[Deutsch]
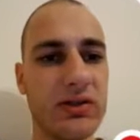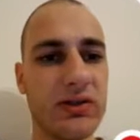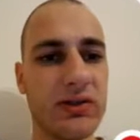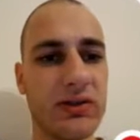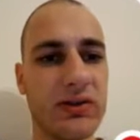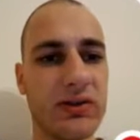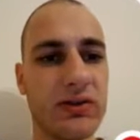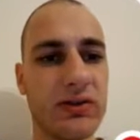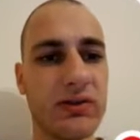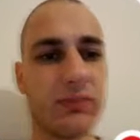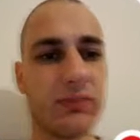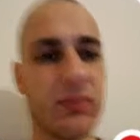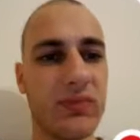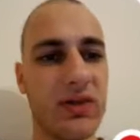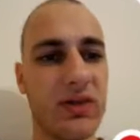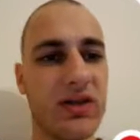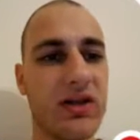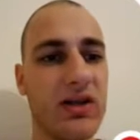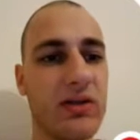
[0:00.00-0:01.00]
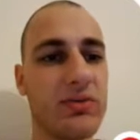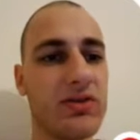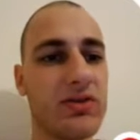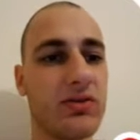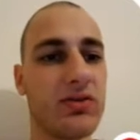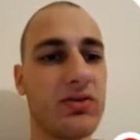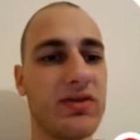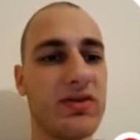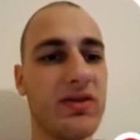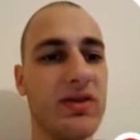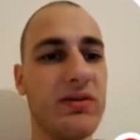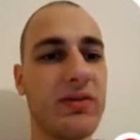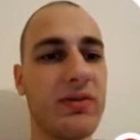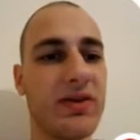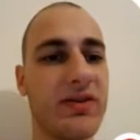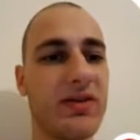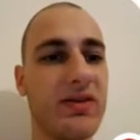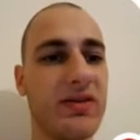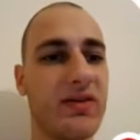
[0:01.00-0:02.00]
Ähm, hier nehme ich natürlich lieber
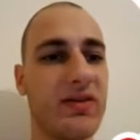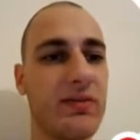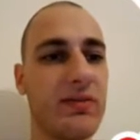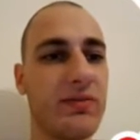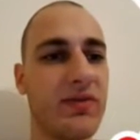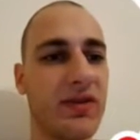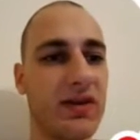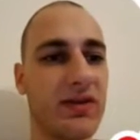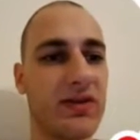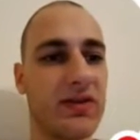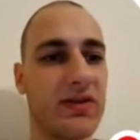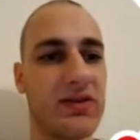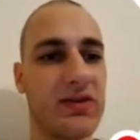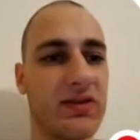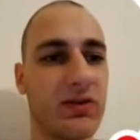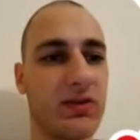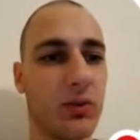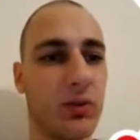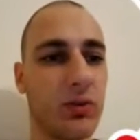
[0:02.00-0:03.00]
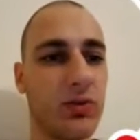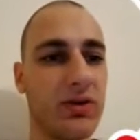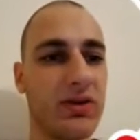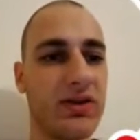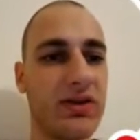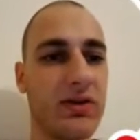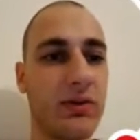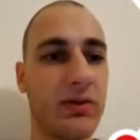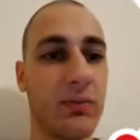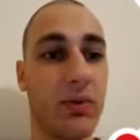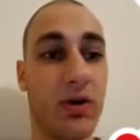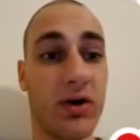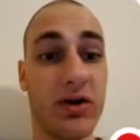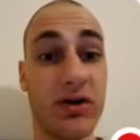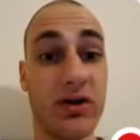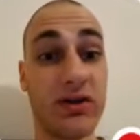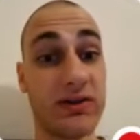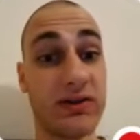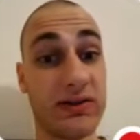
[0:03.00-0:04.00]
die 67 Truhen hier. Boah,
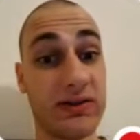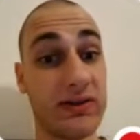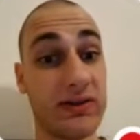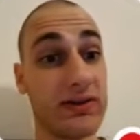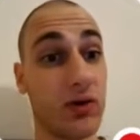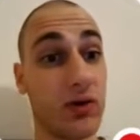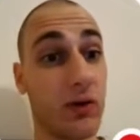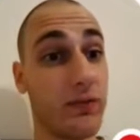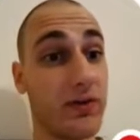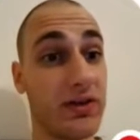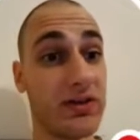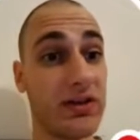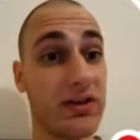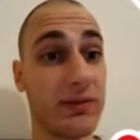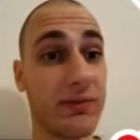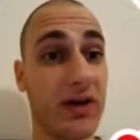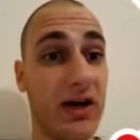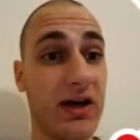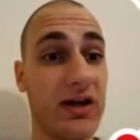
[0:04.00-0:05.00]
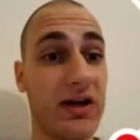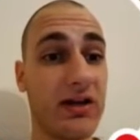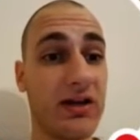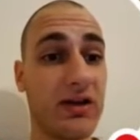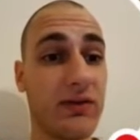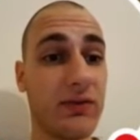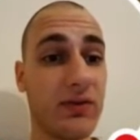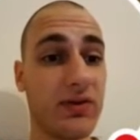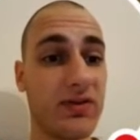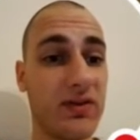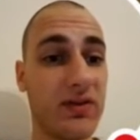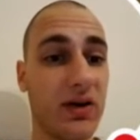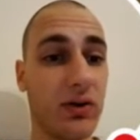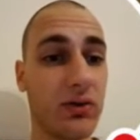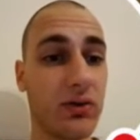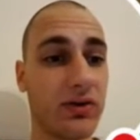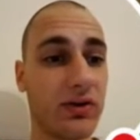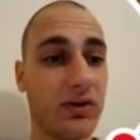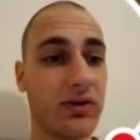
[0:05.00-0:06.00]
ich hoffe, ich habe da einige von diesen
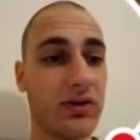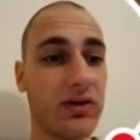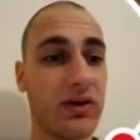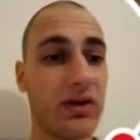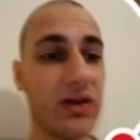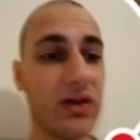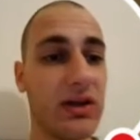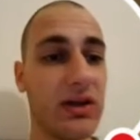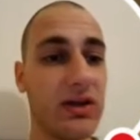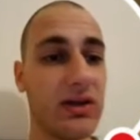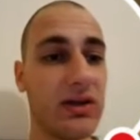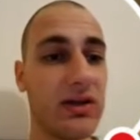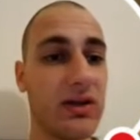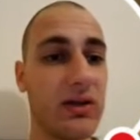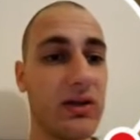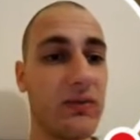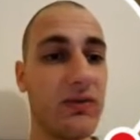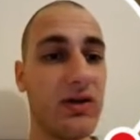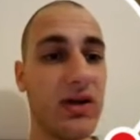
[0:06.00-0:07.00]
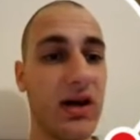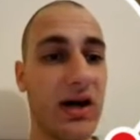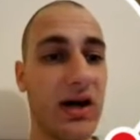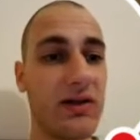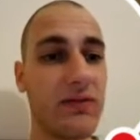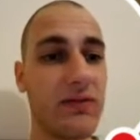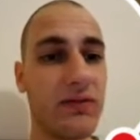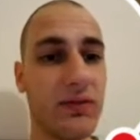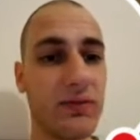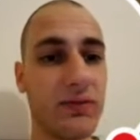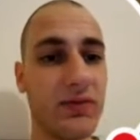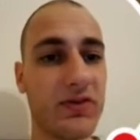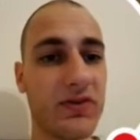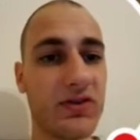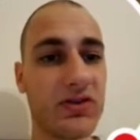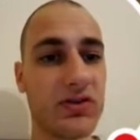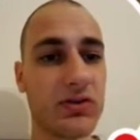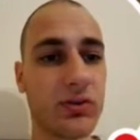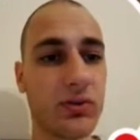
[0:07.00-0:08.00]
Augen drin. Hier nehmen wir die
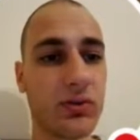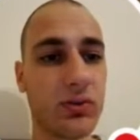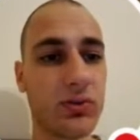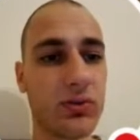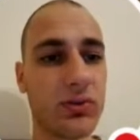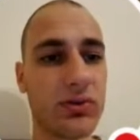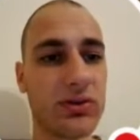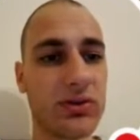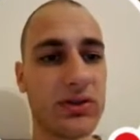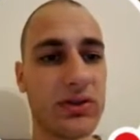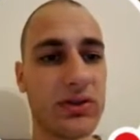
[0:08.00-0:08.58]
51 Truhen.